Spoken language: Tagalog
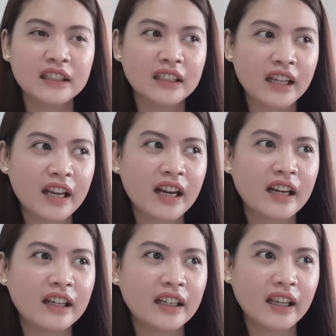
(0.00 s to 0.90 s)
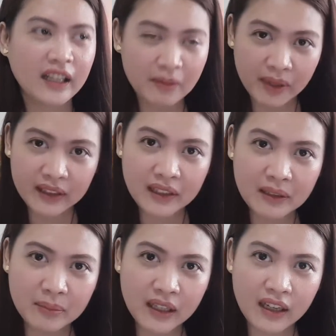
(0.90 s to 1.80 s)
Kaya,
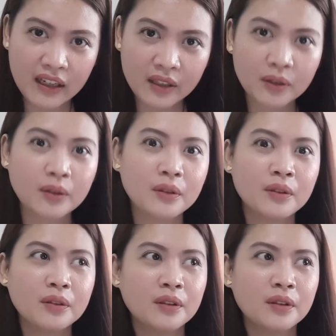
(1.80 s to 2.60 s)
elementary pa lang ako,